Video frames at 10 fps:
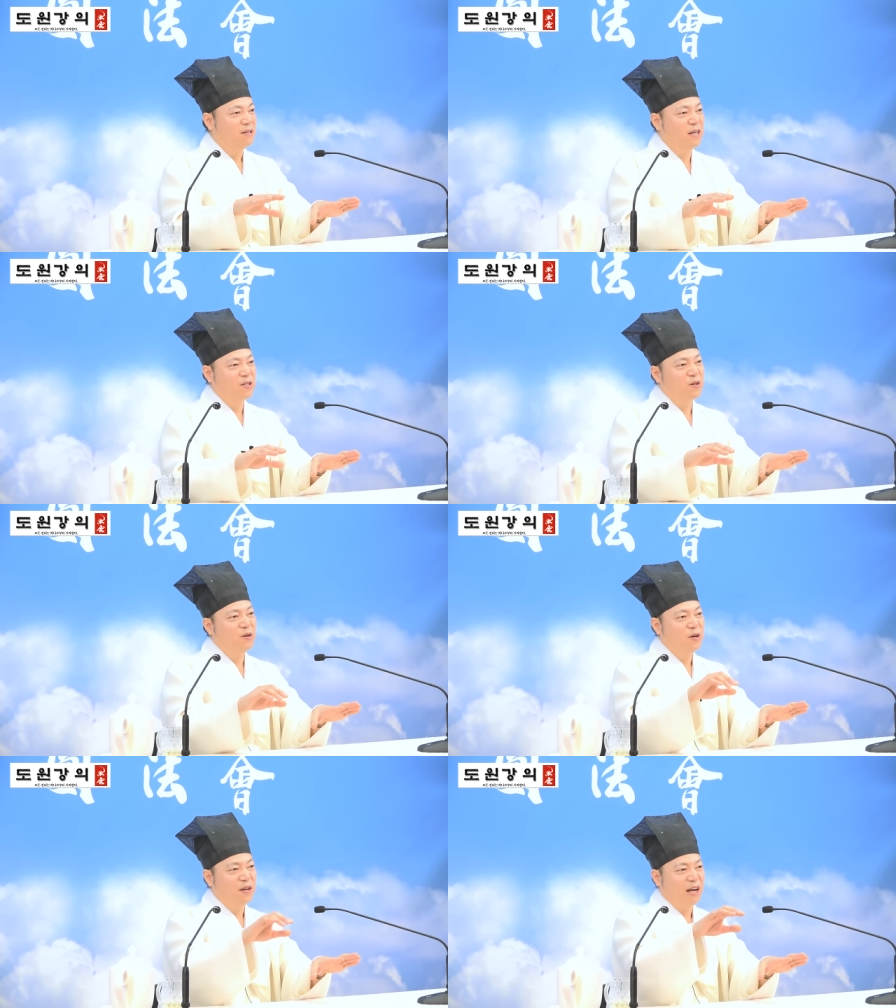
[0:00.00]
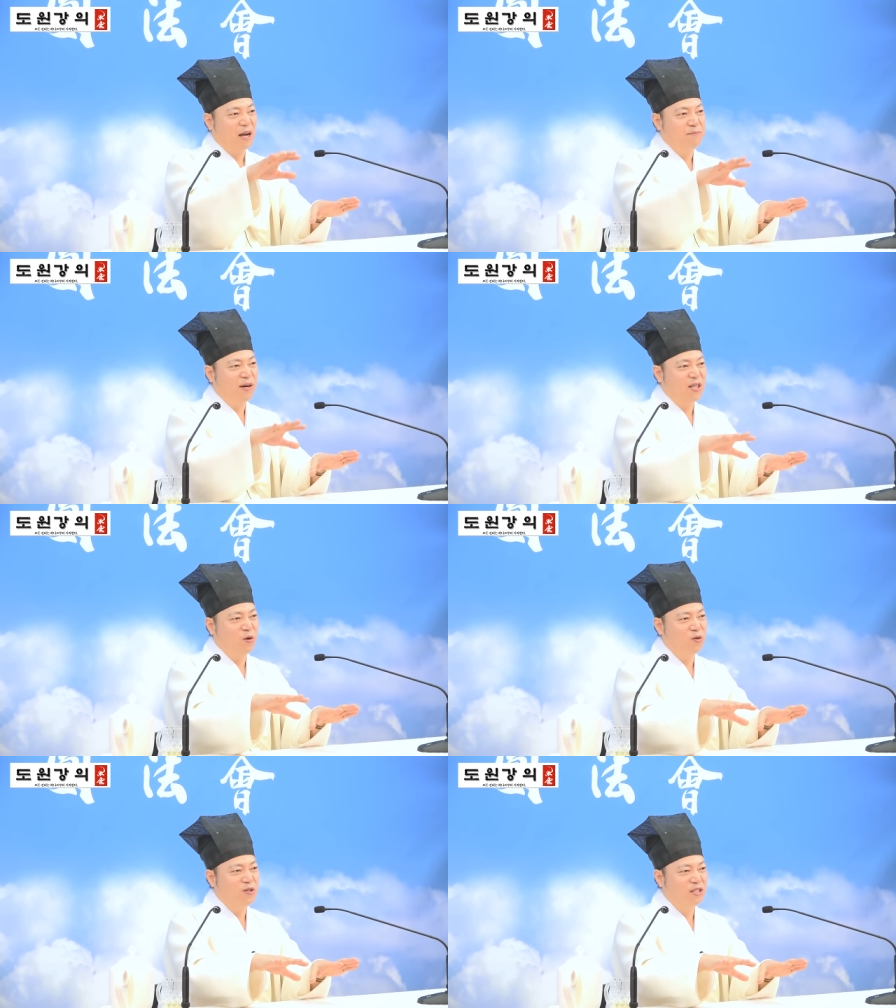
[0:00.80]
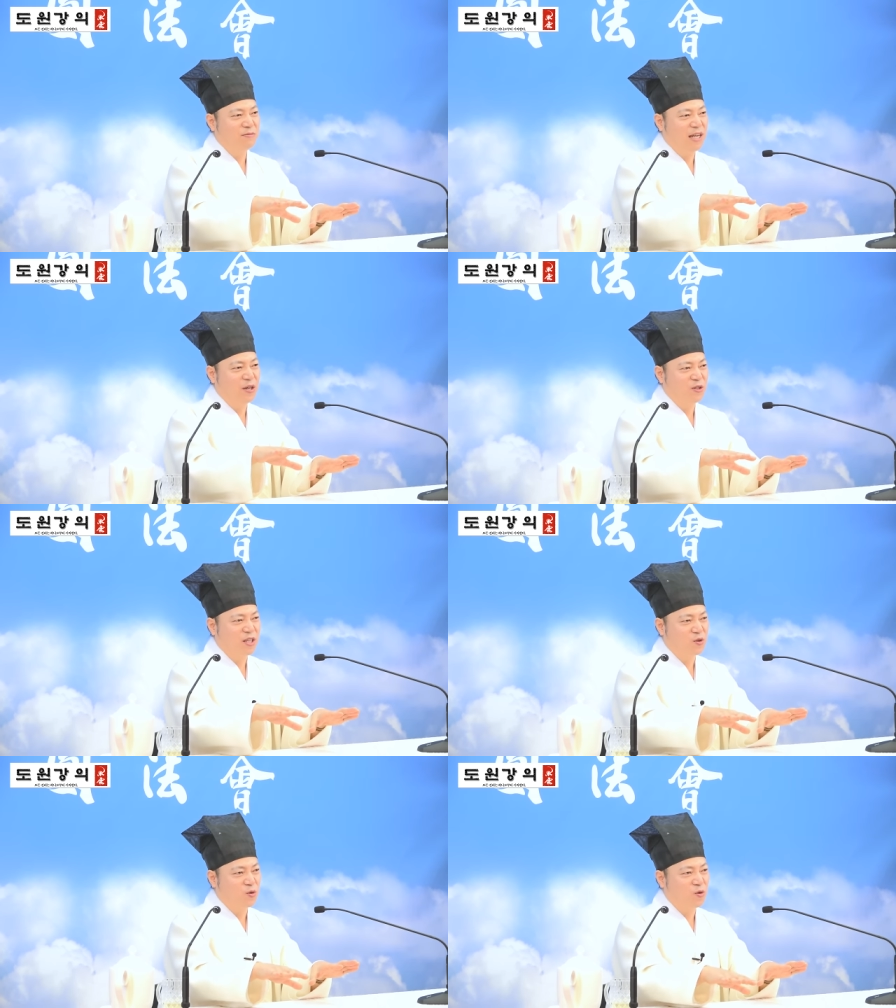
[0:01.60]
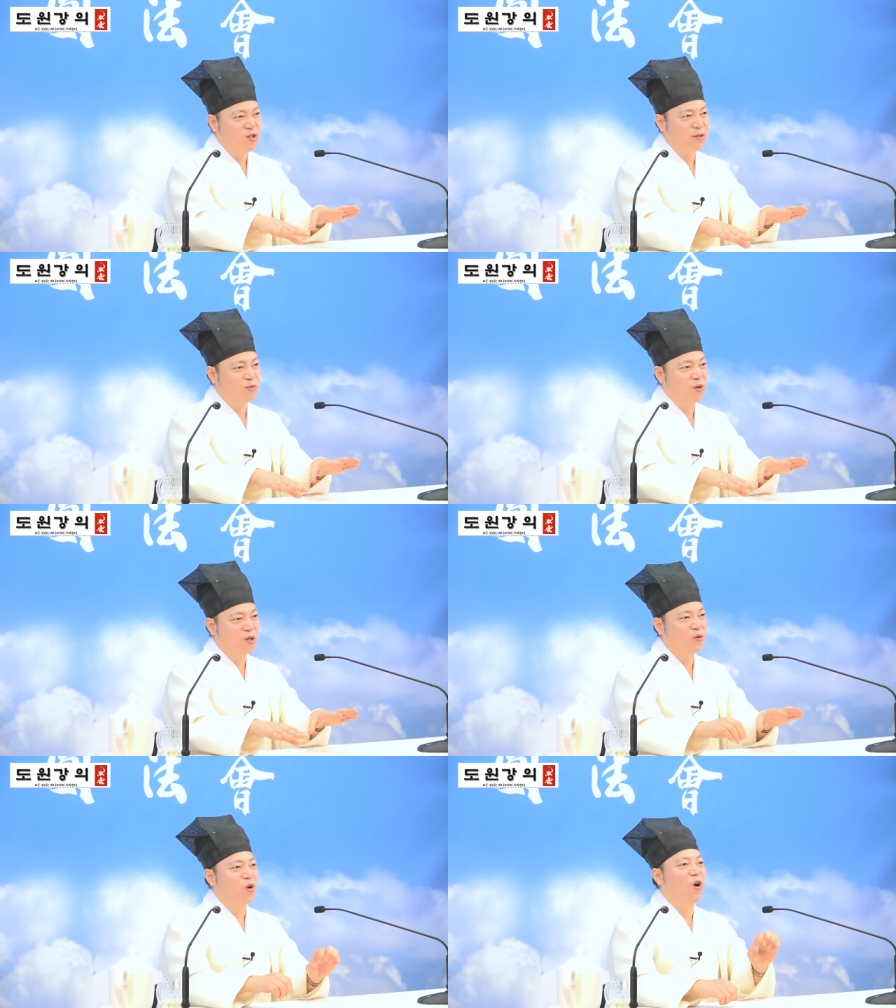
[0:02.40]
그래서 안방이 어느 집은 에너지가 좋은 집도 있고